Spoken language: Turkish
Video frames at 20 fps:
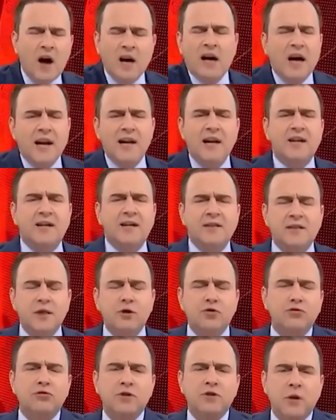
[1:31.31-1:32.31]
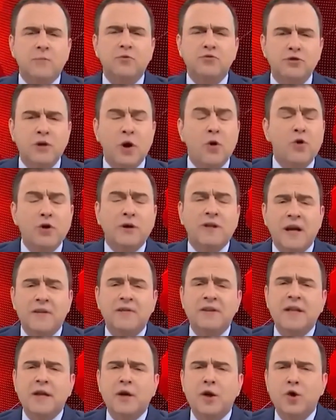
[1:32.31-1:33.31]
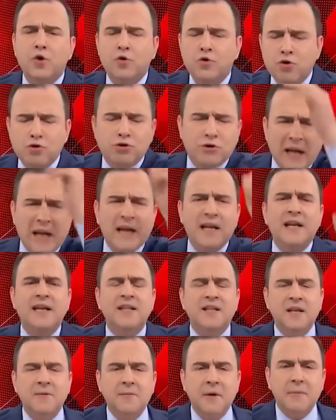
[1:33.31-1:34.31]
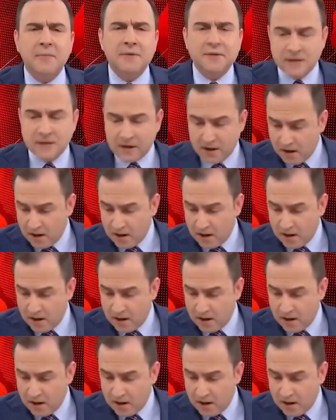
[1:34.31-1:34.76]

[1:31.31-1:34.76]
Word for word: akaryakıtta, şunda bunda, ÖTV'de %50 indirim yapın.